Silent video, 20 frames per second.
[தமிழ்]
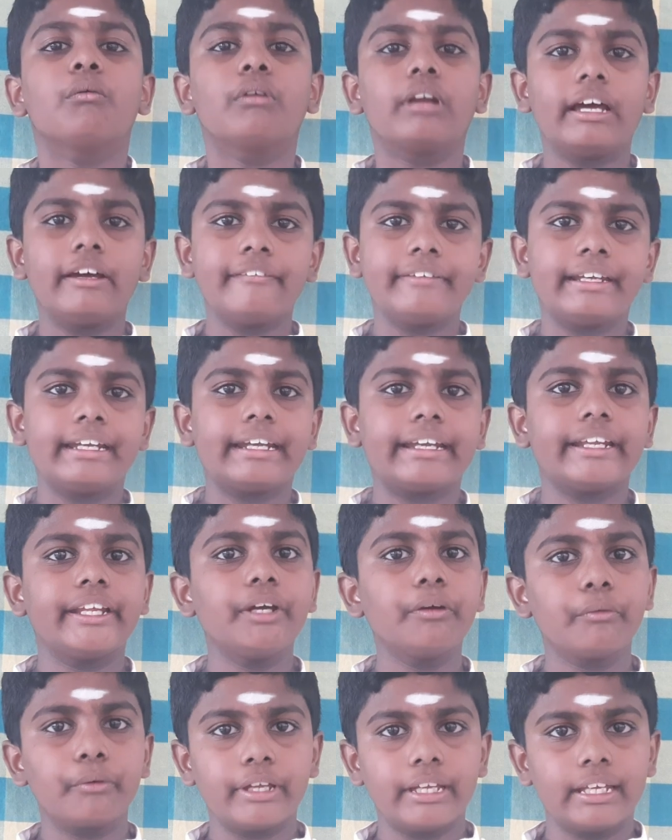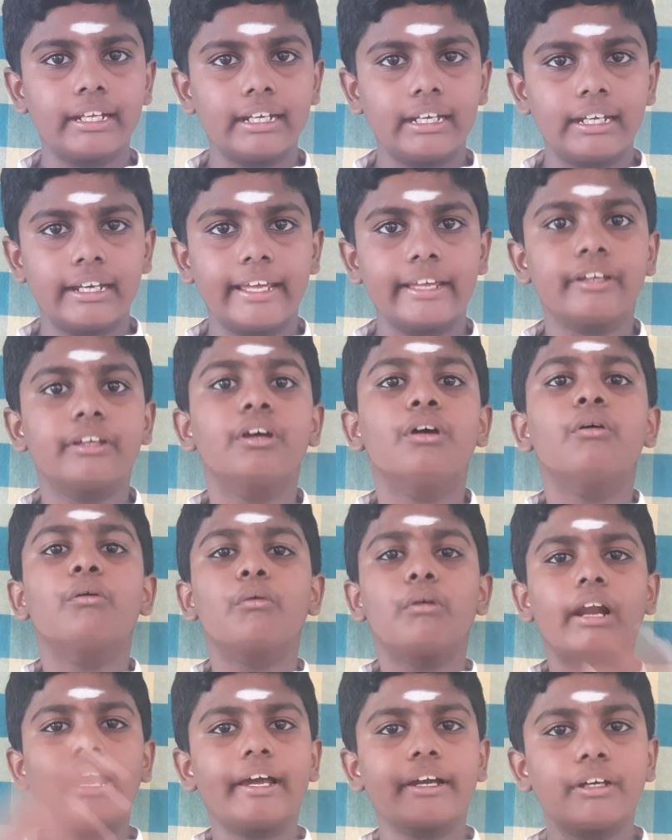உணவின்றி உயிரில்லை
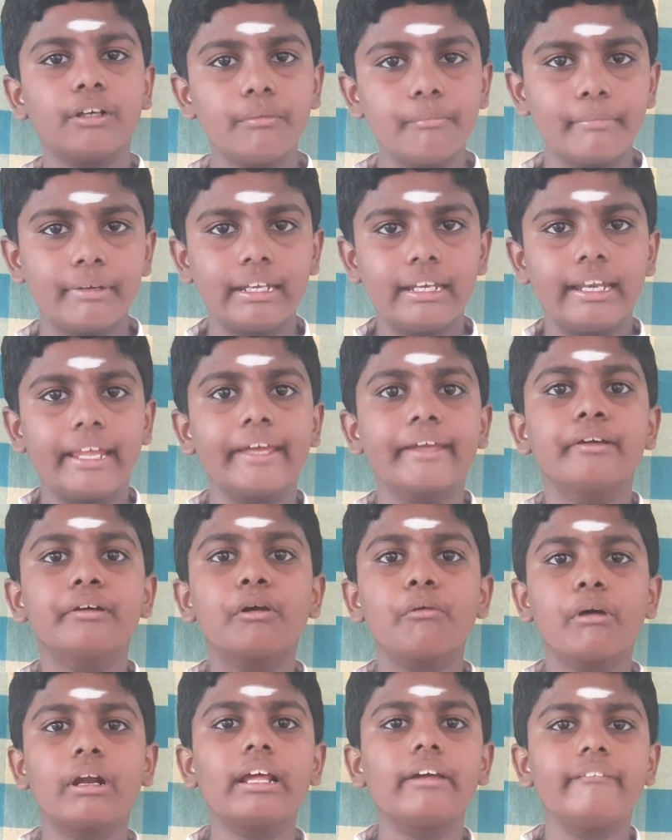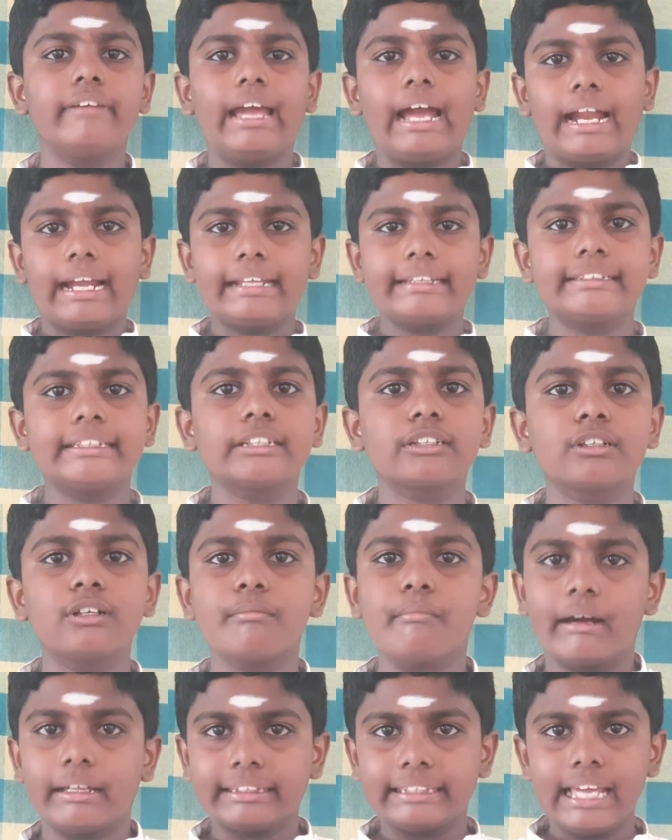உலகும் இல்லை உணவே
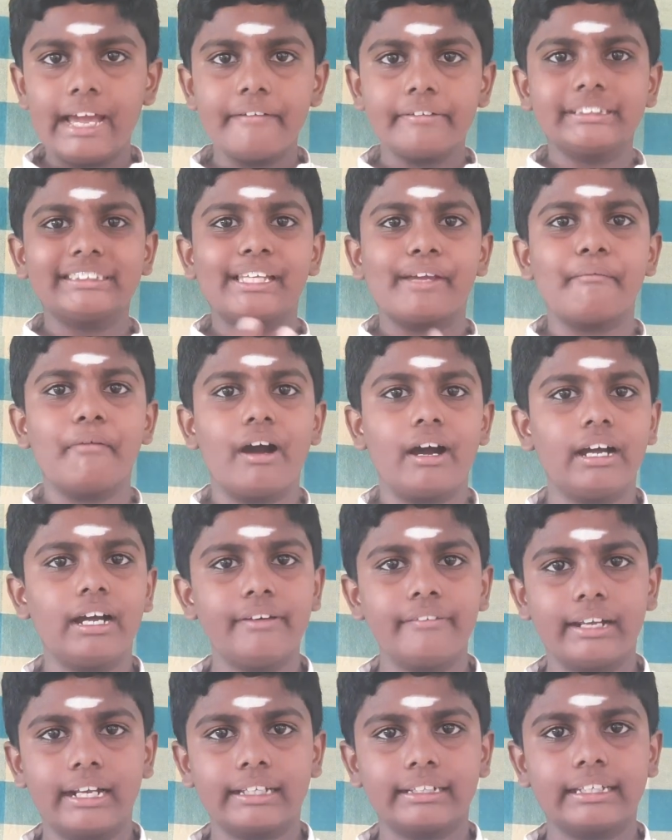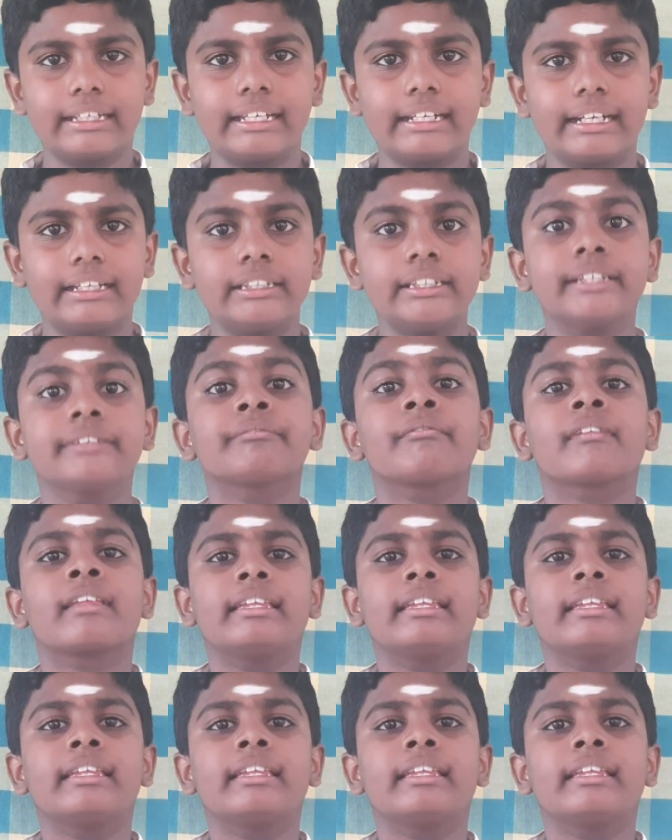அனைத்துக்கும் அத்தியாவசியமாக விளங்குகிறது